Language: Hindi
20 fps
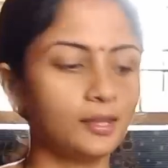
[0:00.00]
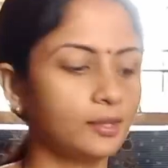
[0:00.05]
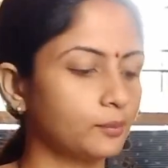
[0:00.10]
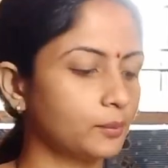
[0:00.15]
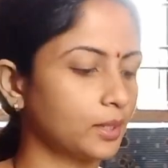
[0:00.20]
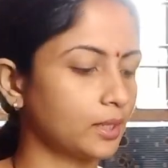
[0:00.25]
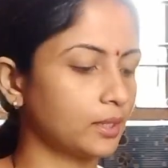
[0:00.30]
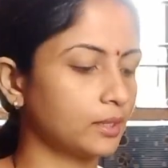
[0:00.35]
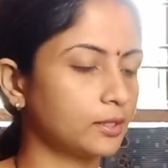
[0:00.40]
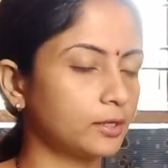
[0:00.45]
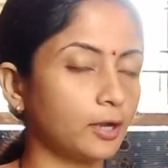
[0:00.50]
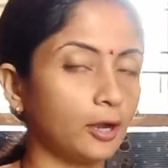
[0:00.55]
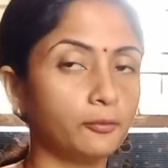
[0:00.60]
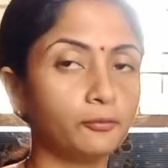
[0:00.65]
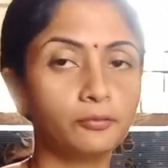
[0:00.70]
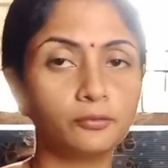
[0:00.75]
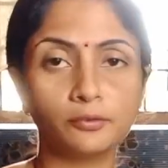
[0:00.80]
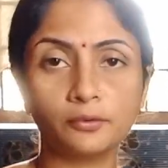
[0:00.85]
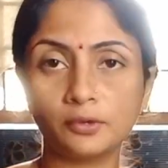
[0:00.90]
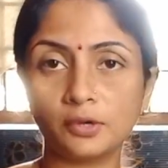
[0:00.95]
मैंने
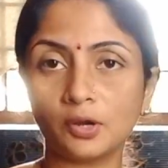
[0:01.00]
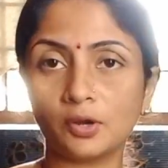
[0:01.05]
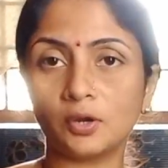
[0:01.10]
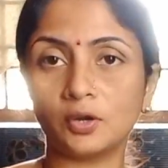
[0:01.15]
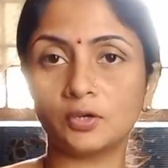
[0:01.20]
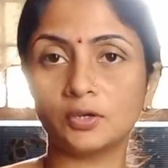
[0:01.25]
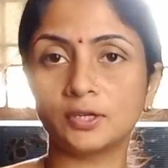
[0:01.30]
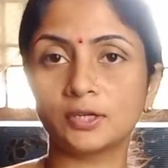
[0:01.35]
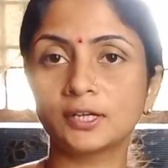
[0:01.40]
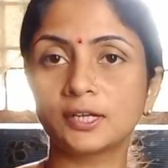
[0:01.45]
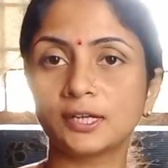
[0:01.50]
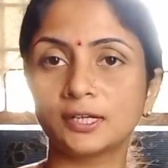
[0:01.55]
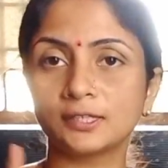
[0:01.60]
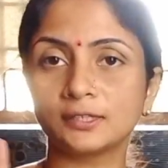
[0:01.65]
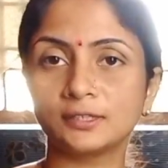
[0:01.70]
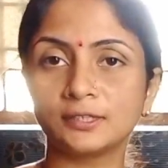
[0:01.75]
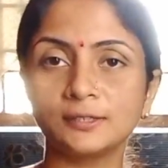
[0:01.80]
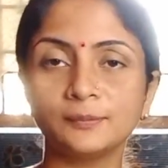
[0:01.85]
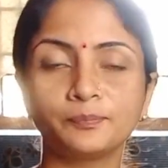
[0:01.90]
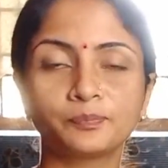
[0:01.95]
ड्राई फ्रूट ऑर्डर
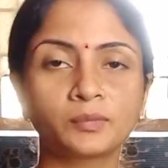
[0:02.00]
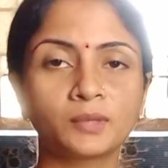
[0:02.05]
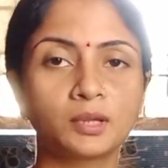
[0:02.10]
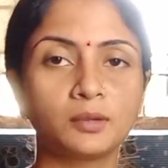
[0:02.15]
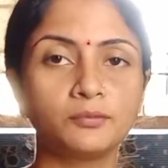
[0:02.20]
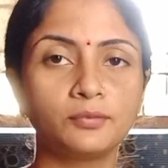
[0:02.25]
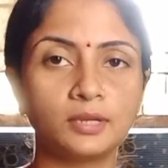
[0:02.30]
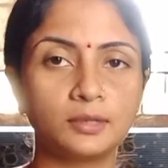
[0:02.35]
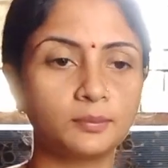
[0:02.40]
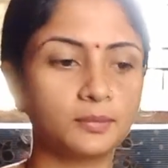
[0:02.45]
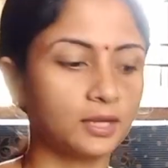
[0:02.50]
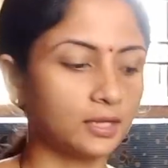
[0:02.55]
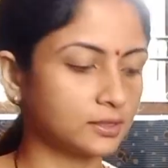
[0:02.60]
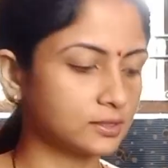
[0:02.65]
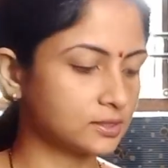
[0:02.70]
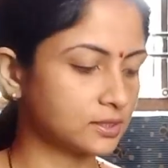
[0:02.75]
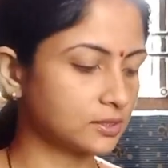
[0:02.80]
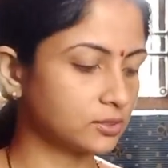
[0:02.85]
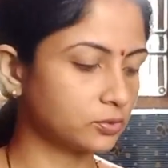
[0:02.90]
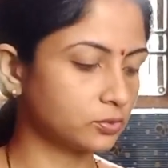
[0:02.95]
करी थी
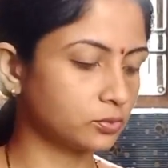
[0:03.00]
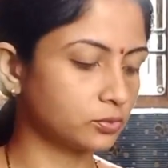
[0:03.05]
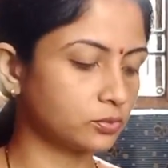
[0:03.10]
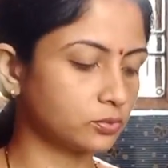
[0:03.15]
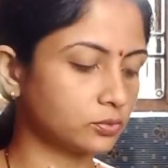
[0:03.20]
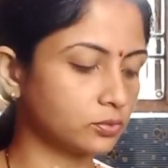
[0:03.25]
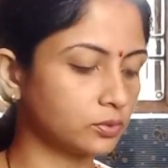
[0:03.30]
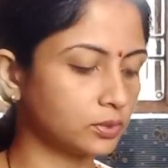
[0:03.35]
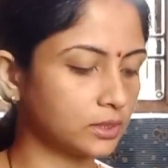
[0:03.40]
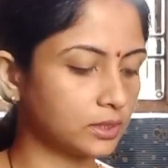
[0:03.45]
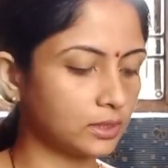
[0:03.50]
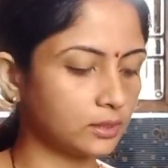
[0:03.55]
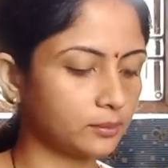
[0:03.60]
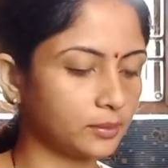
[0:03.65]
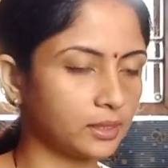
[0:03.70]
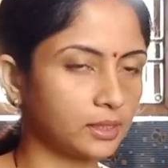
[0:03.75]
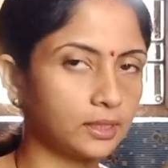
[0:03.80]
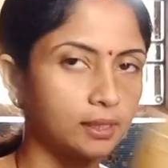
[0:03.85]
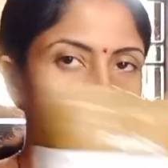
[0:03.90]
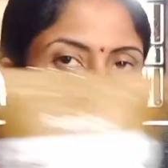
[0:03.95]
फ्लिपकार्ट से तो
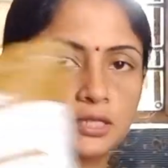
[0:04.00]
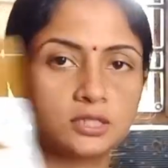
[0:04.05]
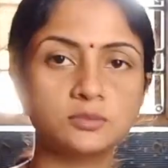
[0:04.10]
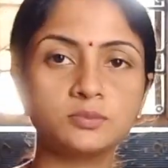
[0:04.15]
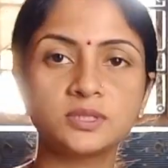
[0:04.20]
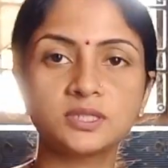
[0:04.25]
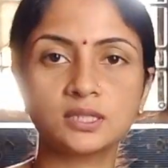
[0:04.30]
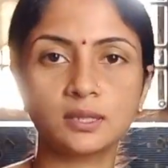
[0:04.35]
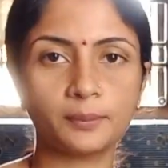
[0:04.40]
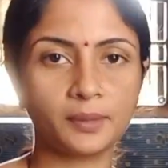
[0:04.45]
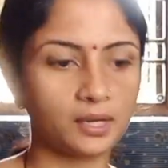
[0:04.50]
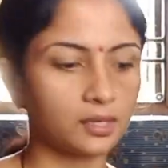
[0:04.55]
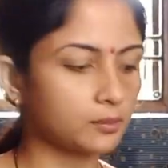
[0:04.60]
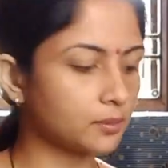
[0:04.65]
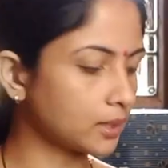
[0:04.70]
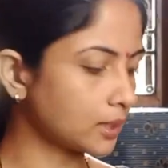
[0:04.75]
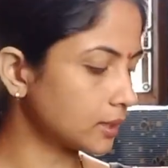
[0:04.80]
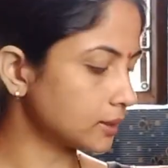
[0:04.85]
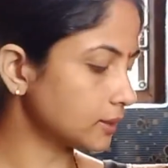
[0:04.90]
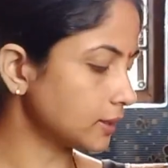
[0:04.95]
ये किसमिस का
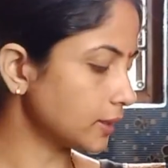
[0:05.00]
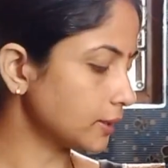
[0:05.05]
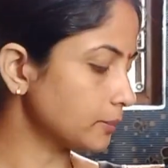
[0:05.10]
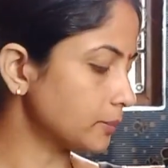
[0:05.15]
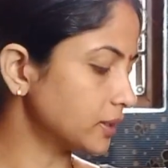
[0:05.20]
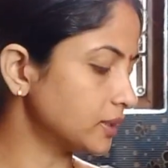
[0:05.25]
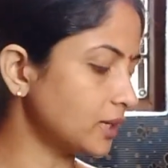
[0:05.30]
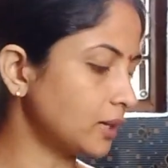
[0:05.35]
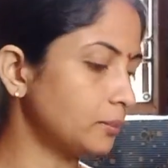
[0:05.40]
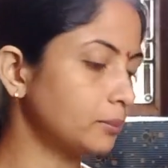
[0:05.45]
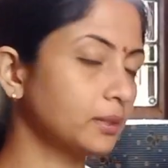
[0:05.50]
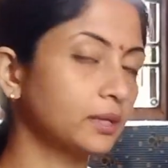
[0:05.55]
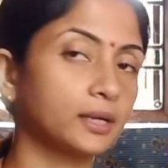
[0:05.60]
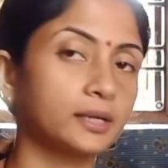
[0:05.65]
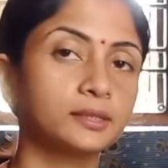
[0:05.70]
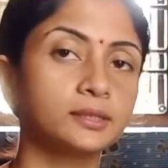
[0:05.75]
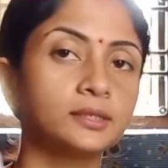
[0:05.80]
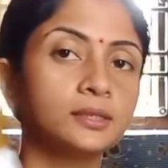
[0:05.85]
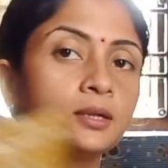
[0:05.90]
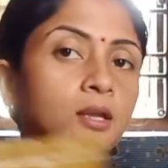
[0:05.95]
पैकेट बनाया था एक बादाम
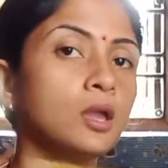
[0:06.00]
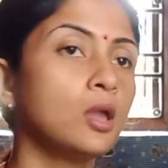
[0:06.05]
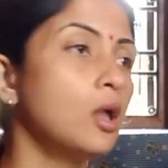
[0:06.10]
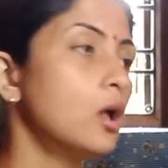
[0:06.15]
मंगाई थी